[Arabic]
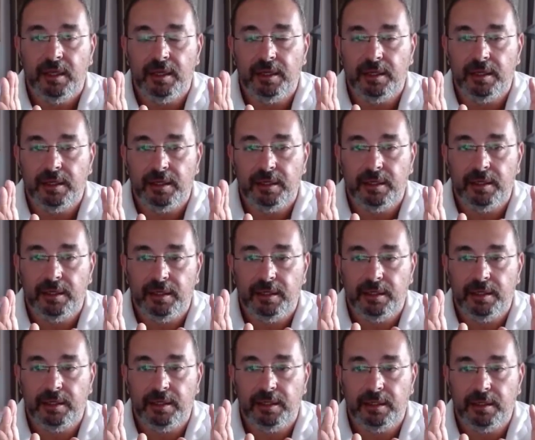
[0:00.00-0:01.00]

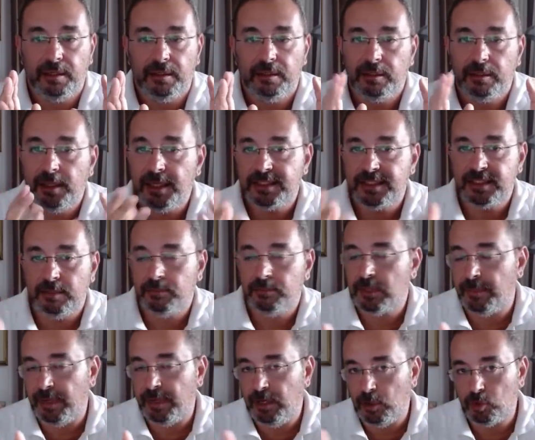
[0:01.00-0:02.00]
آه لازم
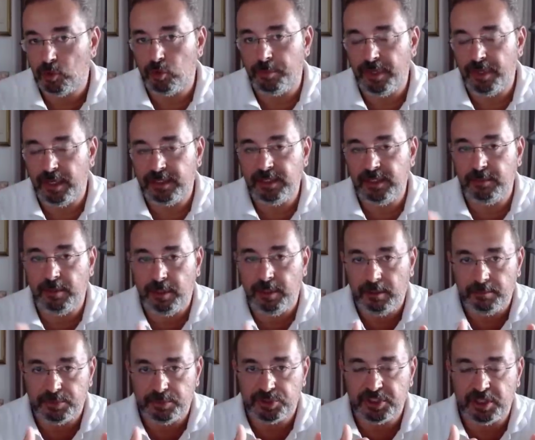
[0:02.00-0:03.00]
طبعا الحكومه
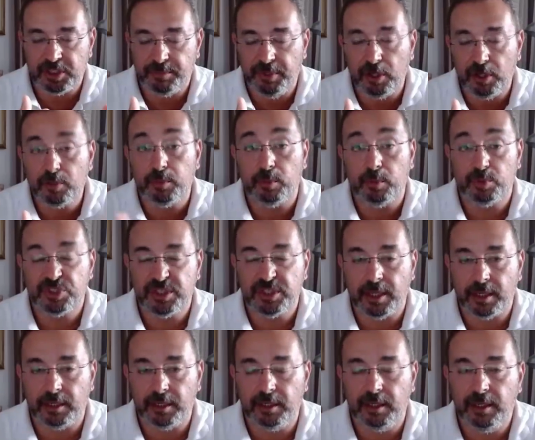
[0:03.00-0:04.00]
القديمه بتصير بحكم
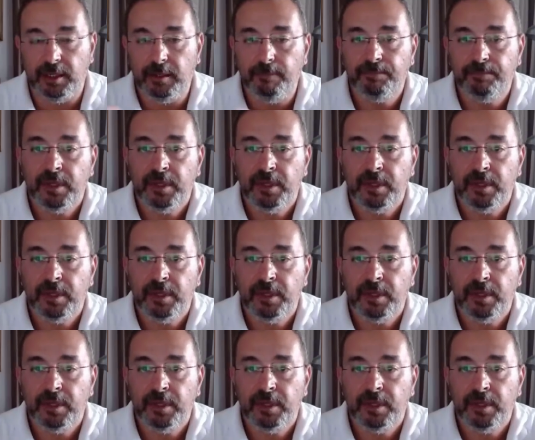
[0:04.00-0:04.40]
المستقيله